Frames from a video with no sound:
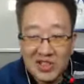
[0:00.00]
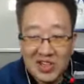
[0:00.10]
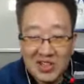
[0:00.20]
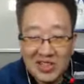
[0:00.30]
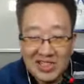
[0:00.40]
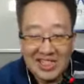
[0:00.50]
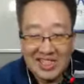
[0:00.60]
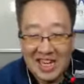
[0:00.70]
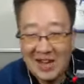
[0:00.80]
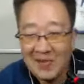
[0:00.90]
트렌드 아침.
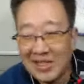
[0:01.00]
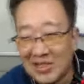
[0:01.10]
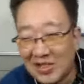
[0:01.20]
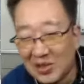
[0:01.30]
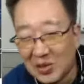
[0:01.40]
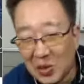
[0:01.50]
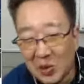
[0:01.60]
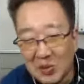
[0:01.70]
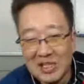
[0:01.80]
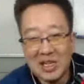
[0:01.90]
예, 맞아요. 좀
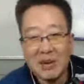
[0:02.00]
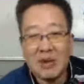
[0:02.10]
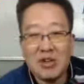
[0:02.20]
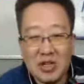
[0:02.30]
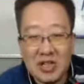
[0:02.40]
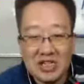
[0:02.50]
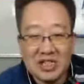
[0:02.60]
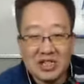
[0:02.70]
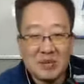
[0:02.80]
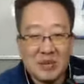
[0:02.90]
고급지게 바꾸려고 애를
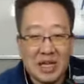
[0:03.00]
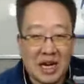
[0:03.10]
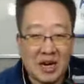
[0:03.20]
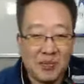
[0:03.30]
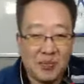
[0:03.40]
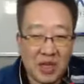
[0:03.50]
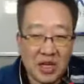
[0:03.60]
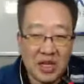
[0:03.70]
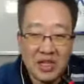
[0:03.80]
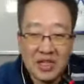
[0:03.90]
썼습니다.
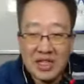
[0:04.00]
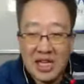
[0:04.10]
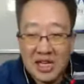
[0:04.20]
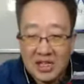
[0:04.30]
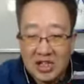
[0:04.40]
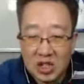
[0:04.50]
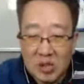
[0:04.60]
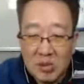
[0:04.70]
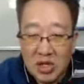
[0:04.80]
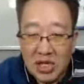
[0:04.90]
예, 그
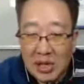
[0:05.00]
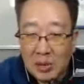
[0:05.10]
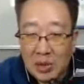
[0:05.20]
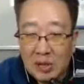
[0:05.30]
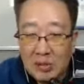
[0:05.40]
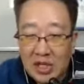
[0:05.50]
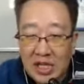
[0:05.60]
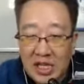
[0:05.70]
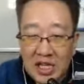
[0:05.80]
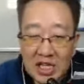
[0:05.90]
여섯 명의
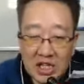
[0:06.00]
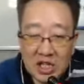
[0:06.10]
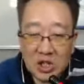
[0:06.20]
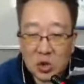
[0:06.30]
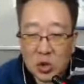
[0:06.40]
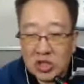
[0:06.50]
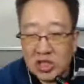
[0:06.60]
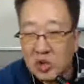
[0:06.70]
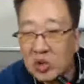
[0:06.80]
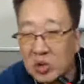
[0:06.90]
대표님들이 손을
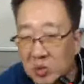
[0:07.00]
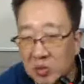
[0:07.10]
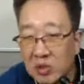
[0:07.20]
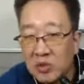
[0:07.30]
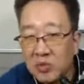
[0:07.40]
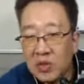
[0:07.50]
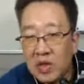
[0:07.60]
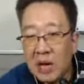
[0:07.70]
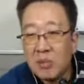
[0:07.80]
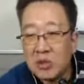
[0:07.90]
잡고
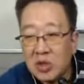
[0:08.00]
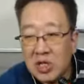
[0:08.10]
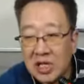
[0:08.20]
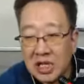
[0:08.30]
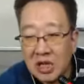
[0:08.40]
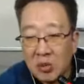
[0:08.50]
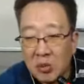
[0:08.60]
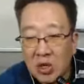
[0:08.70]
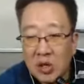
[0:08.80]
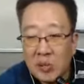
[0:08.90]
한 목소리 내겠다고
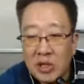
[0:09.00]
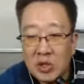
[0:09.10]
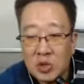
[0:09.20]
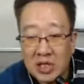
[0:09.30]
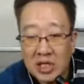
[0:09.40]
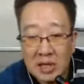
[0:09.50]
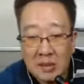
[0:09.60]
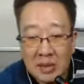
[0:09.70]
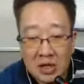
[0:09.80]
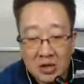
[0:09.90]
뭔가 협회를 조직했나
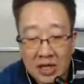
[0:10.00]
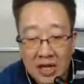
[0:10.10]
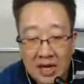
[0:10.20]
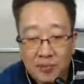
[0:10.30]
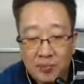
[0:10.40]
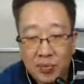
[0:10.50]
봐요. 네.